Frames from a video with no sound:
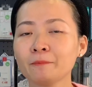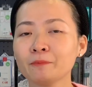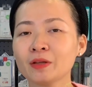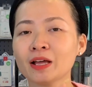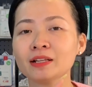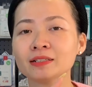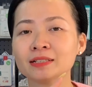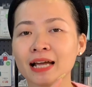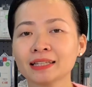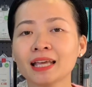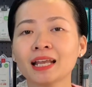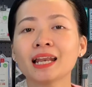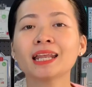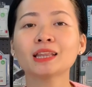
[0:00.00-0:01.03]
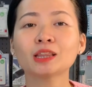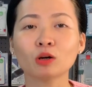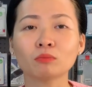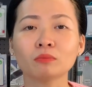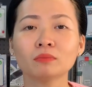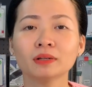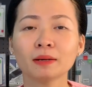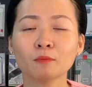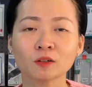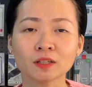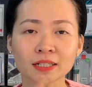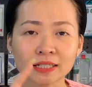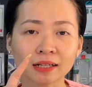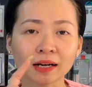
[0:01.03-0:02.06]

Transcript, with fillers: update giá tiền liên tục nên mọi người chỉ